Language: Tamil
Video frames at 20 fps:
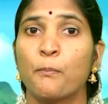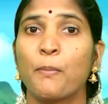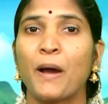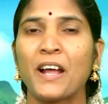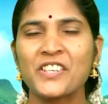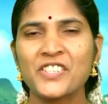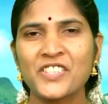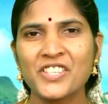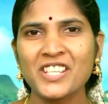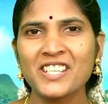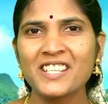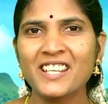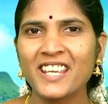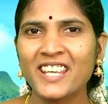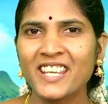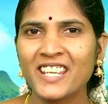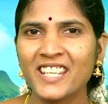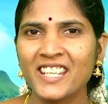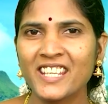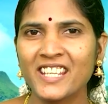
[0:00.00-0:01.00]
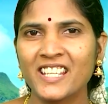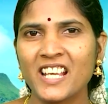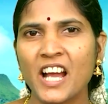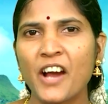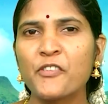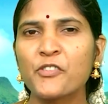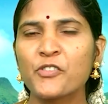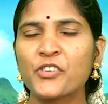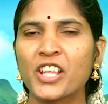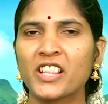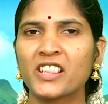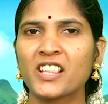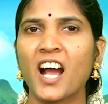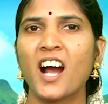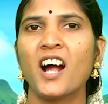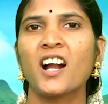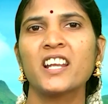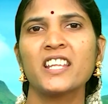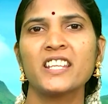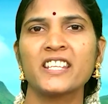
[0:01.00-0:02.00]
பற்றினை அவனுடைய
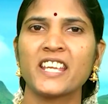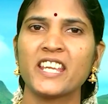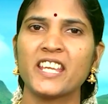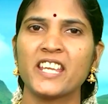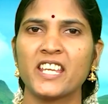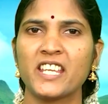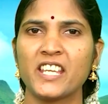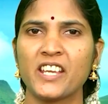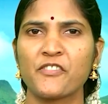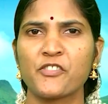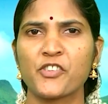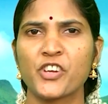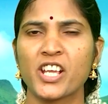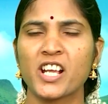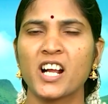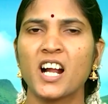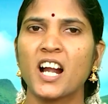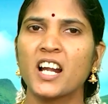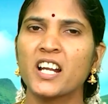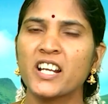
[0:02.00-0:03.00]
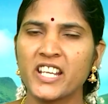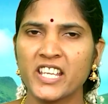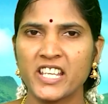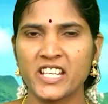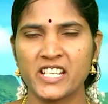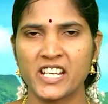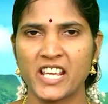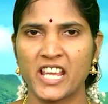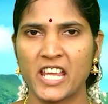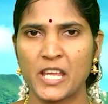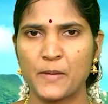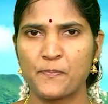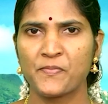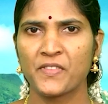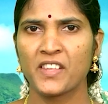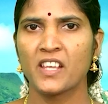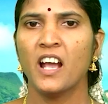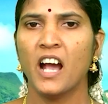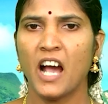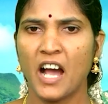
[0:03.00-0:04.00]
தாளினை அவனுடைய காலடியினை
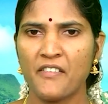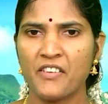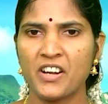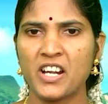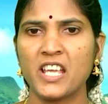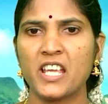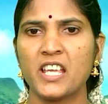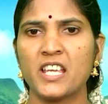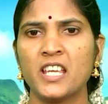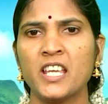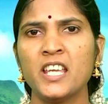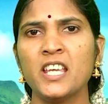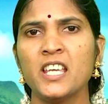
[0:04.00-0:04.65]
அவனை